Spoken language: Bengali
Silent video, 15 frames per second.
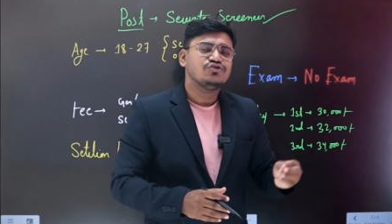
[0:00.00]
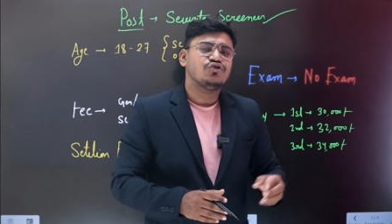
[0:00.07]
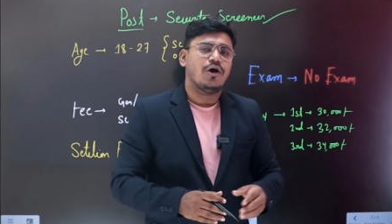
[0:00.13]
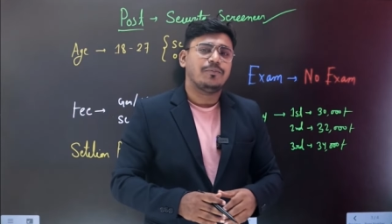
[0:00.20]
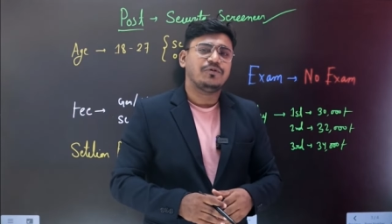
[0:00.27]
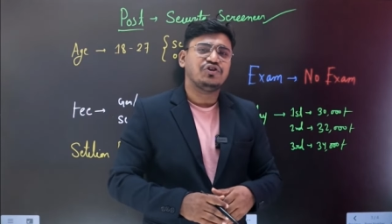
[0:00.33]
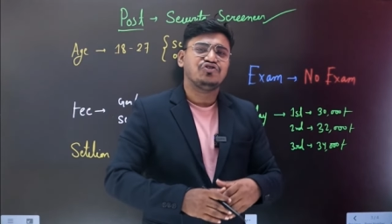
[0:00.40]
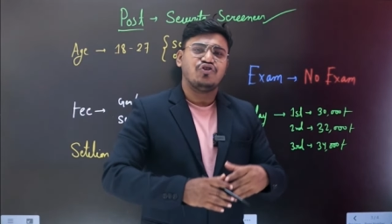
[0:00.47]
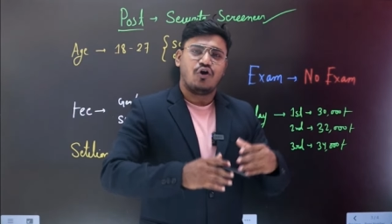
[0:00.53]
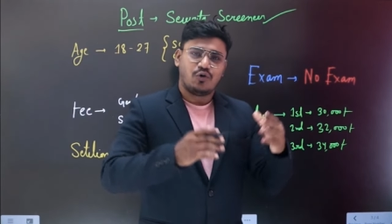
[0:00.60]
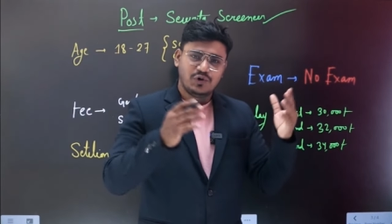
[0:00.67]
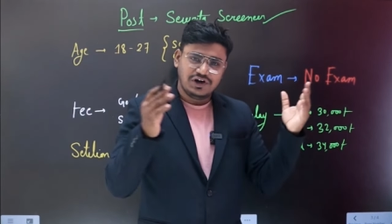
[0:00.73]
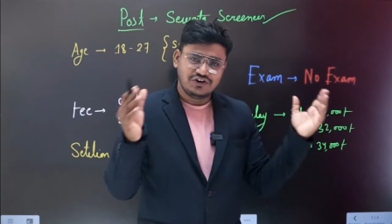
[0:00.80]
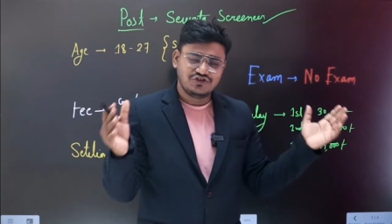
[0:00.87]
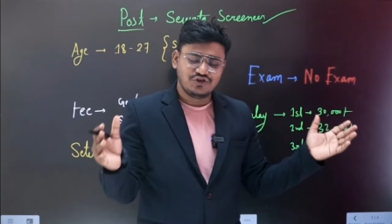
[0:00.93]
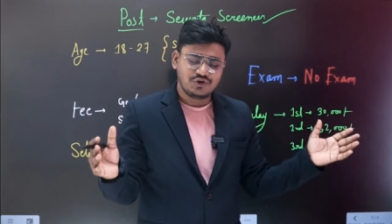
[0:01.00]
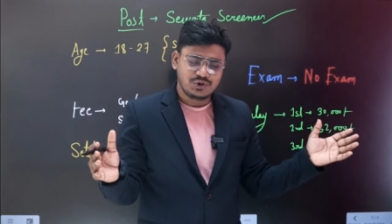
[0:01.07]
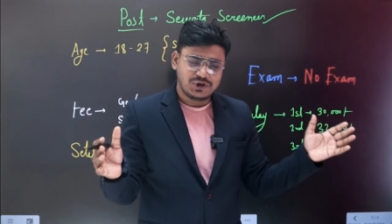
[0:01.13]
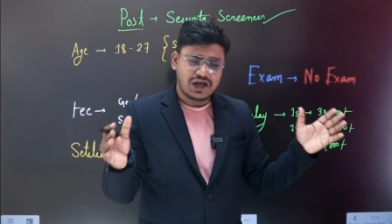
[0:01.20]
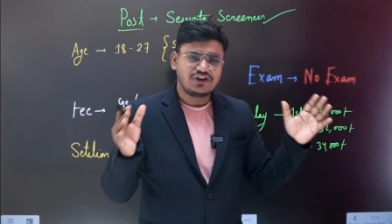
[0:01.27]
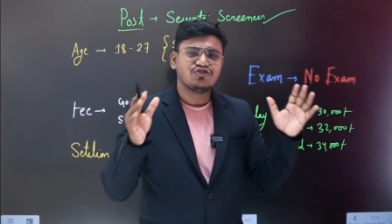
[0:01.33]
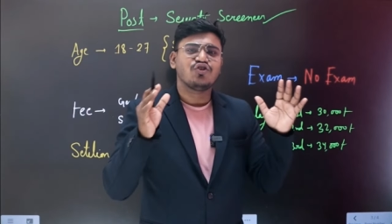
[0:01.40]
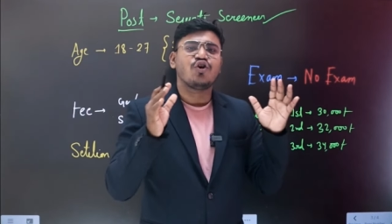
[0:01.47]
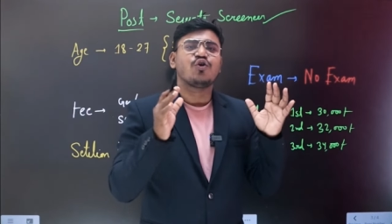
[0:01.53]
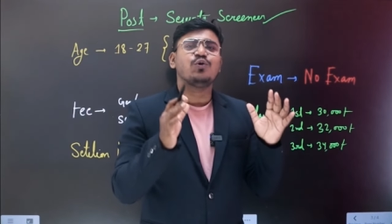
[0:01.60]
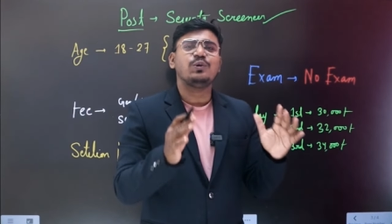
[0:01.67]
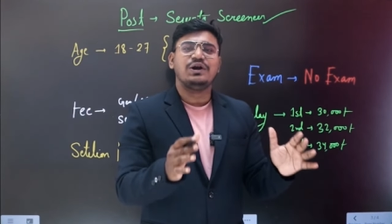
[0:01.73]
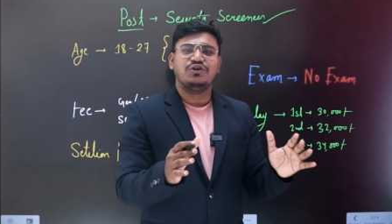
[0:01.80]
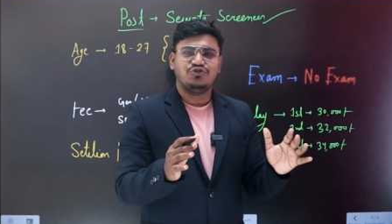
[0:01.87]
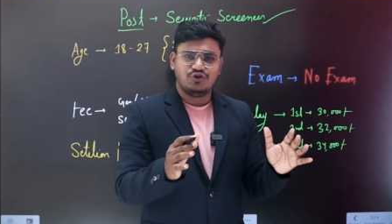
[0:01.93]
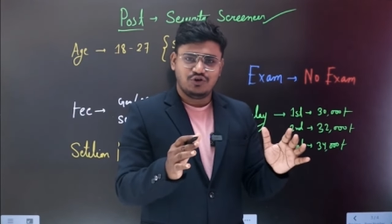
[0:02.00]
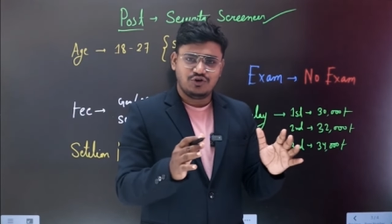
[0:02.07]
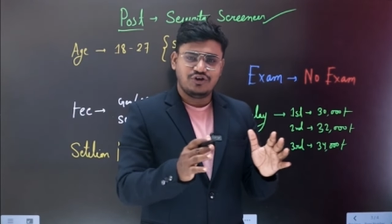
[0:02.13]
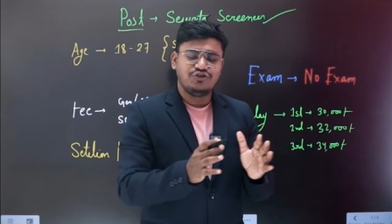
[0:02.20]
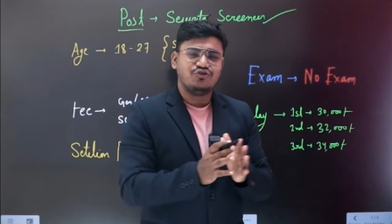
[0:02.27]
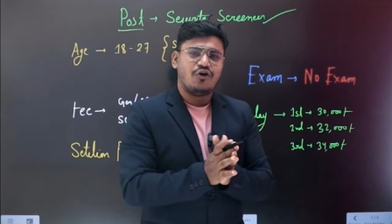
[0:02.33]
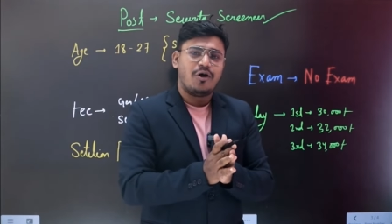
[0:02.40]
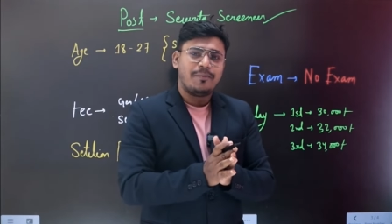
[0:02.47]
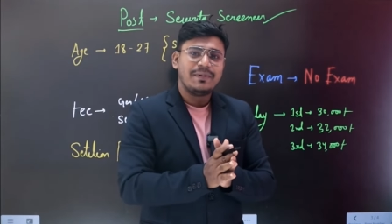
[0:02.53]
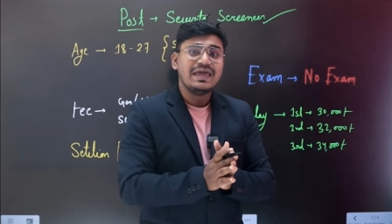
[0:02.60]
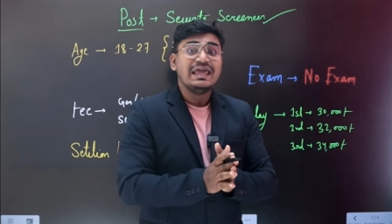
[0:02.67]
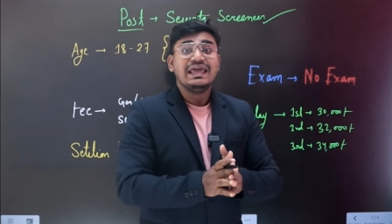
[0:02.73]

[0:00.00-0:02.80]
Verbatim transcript: জবটি সকলের জন্য না সকলের জন্যই জব